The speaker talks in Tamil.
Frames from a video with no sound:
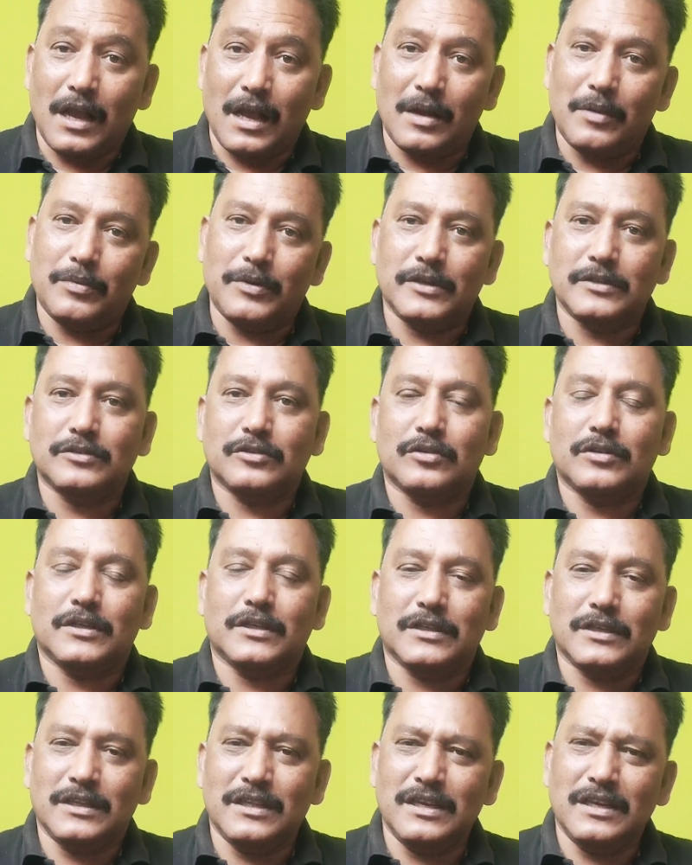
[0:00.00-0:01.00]
அப்படின்னு சொல்லி
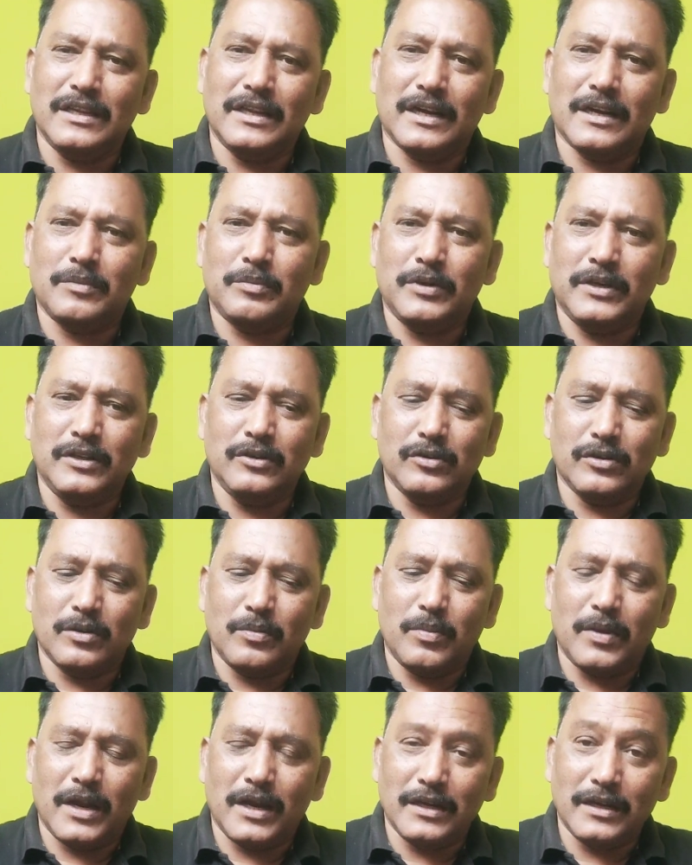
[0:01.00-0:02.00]
இதில் எடப்பாடியோட
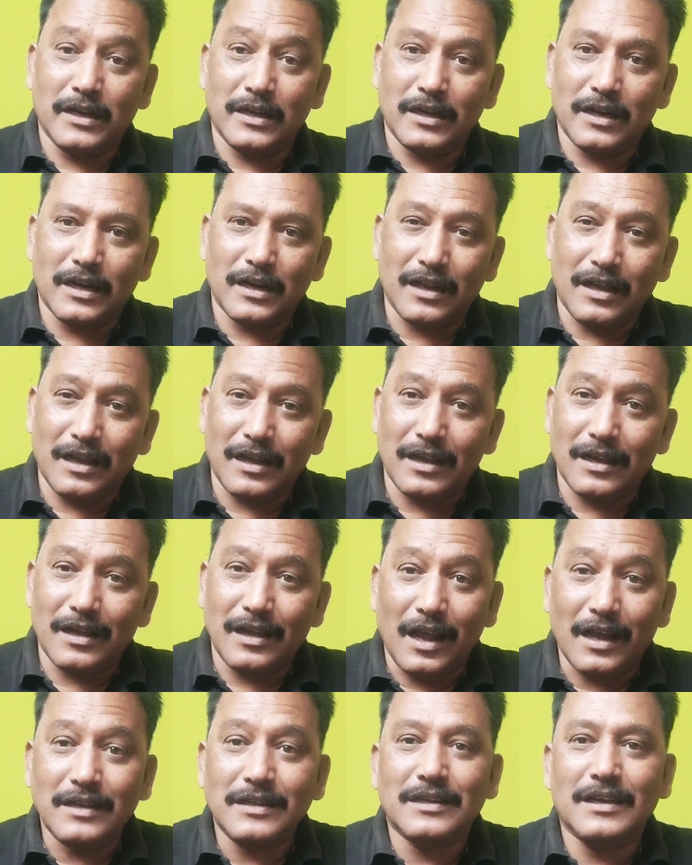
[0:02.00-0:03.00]
பிளான் என்னென்னா
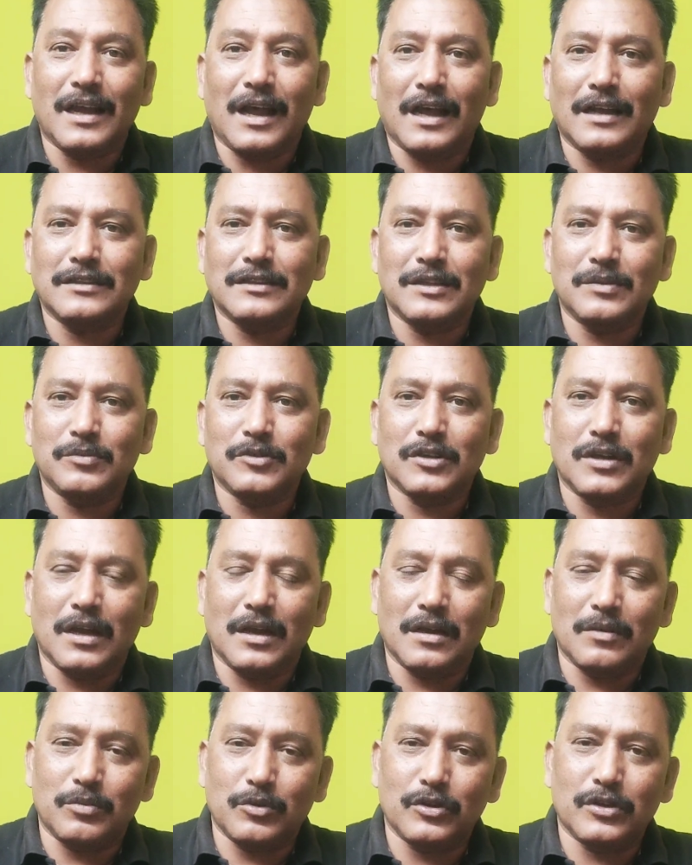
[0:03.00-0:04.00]
அங்கே அதிமுக
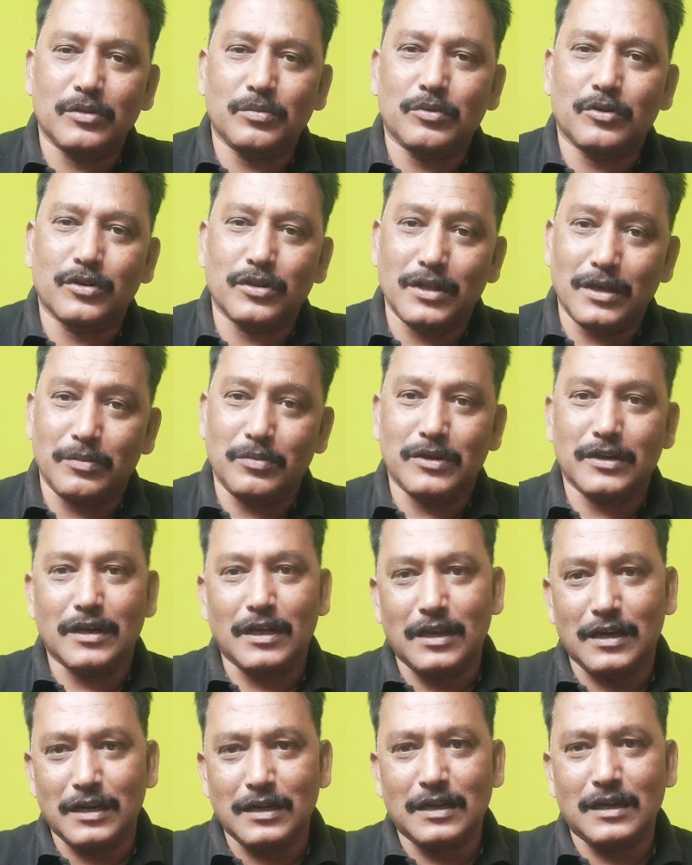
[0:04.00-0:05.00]
போட்டி போடுது
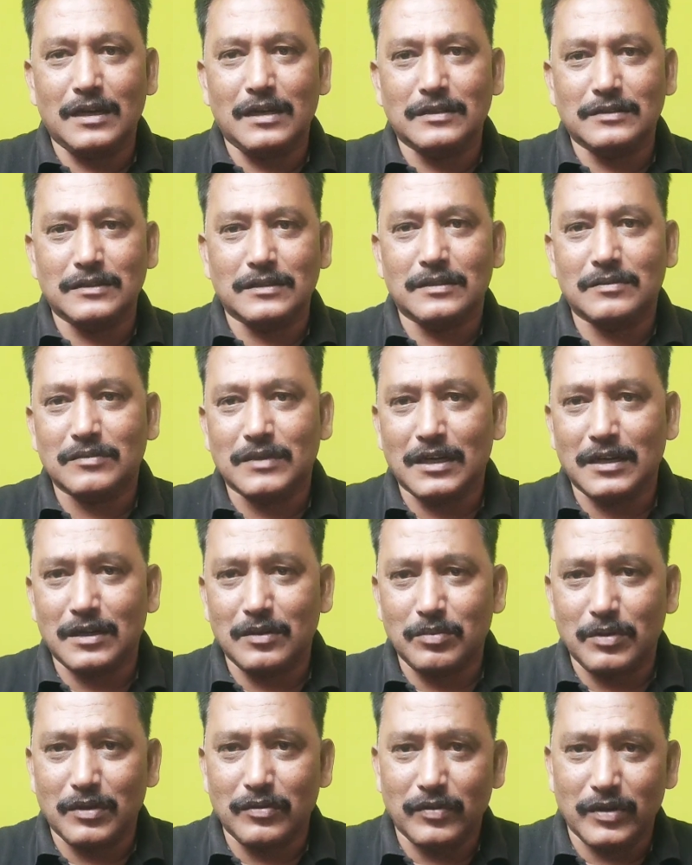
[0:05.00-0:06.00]
அப்படின்னா ரெட்டைலை சின்னம்
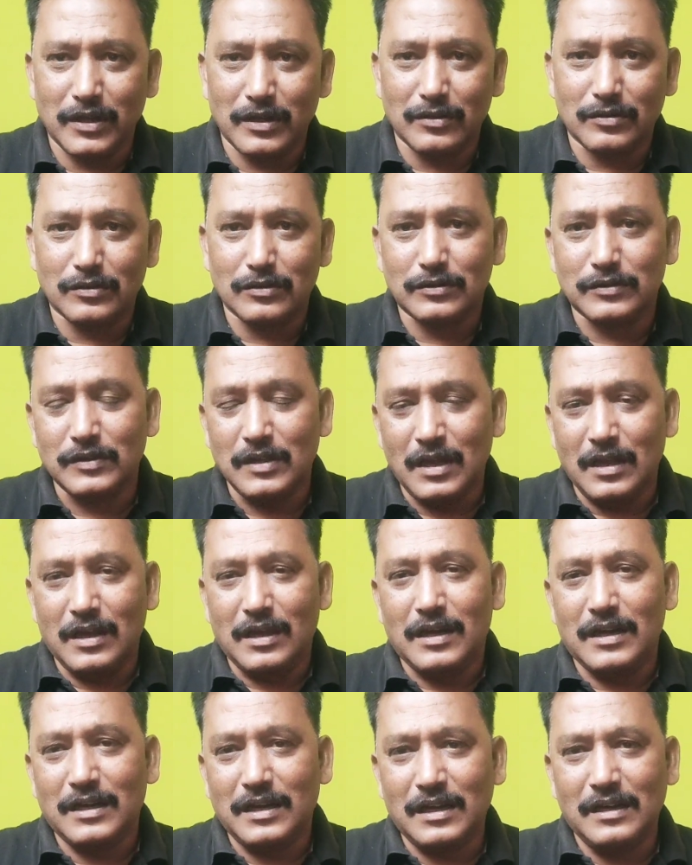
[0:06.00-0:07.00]
கண்டிப்பாக வேணும்
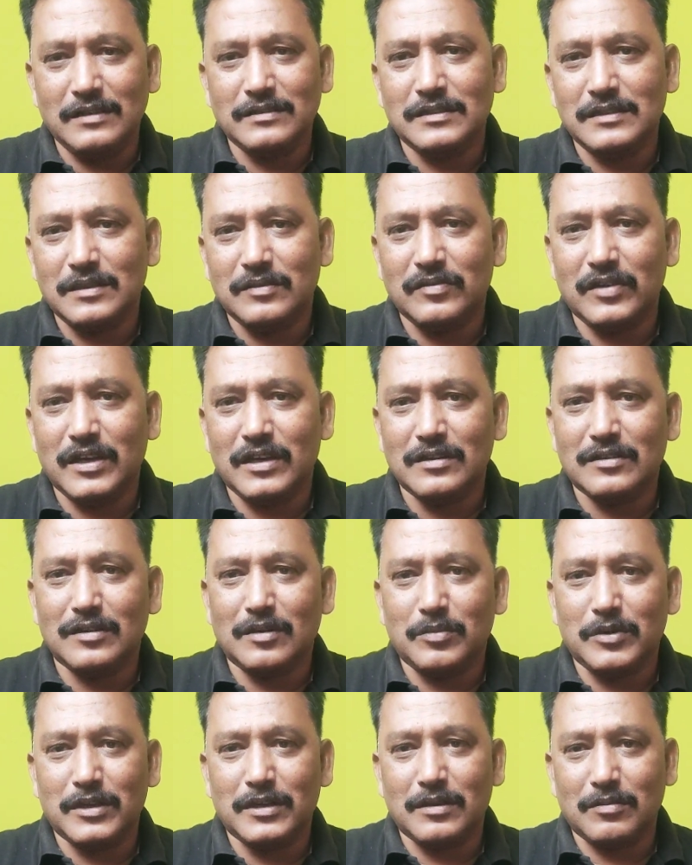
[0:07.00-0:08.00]
ரெட்டைலை சின்னம் வேணும்
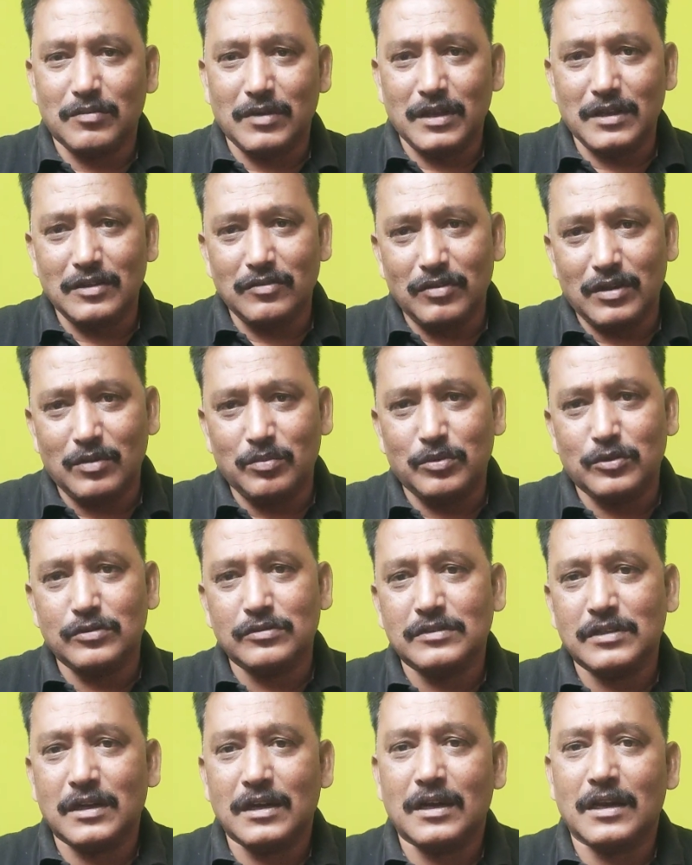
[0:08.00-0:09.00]
அப்படின்னம்னா இவரை
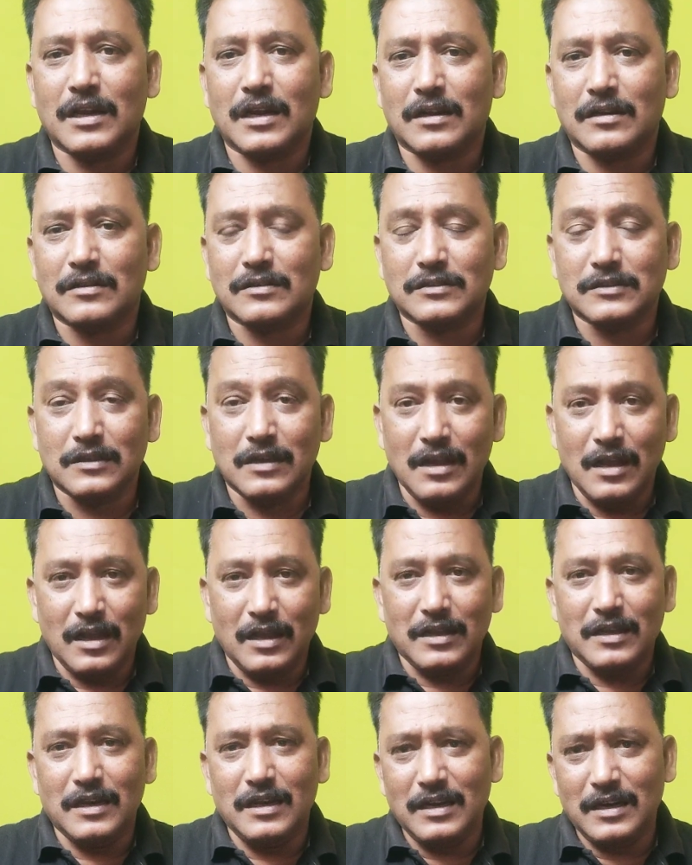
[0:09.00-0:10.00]
பொதுச் செயலாளராக்கணும்
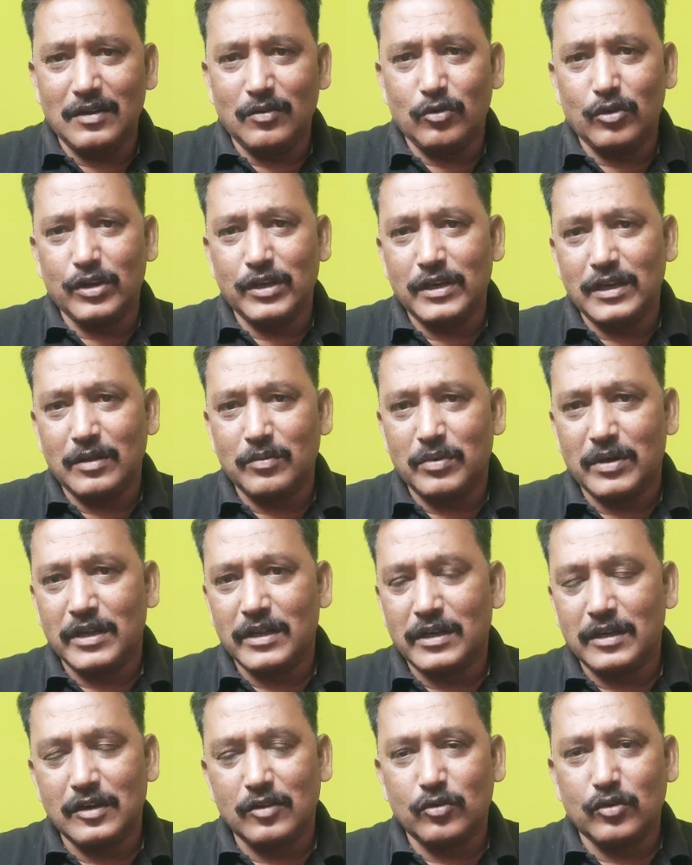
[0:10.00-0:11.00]
இல்லை
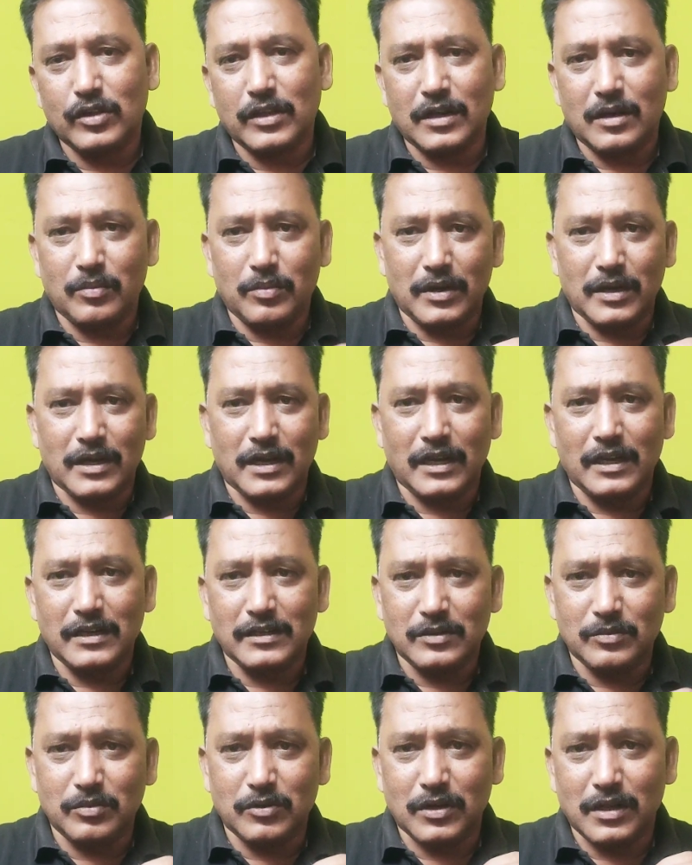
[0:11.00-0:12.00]
ஒருங்கிணைப்பாளர் இணை ஒருங்கிணைப்பாளர்
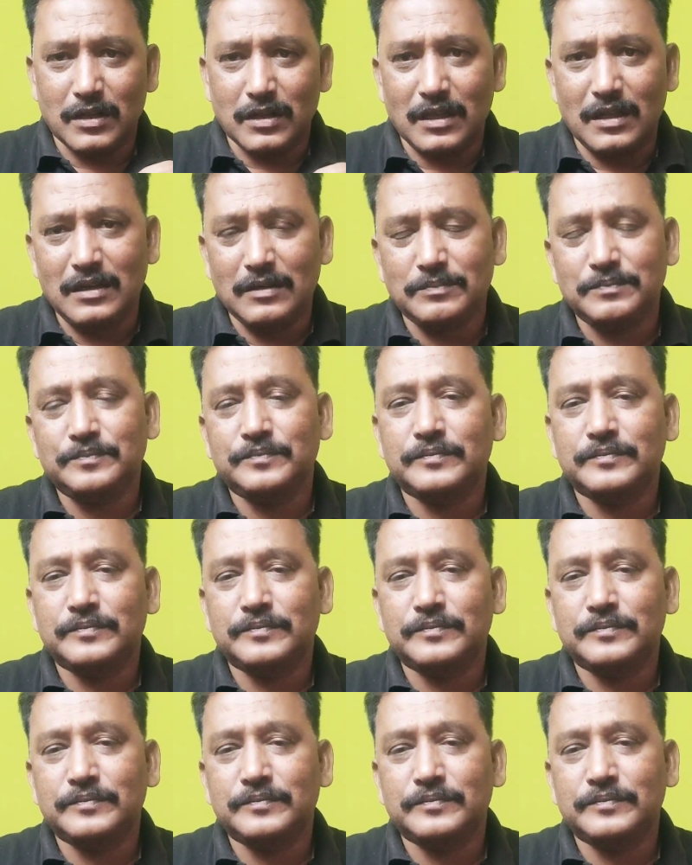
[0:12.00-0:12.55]
கையெழுத்து போட்டால் தான்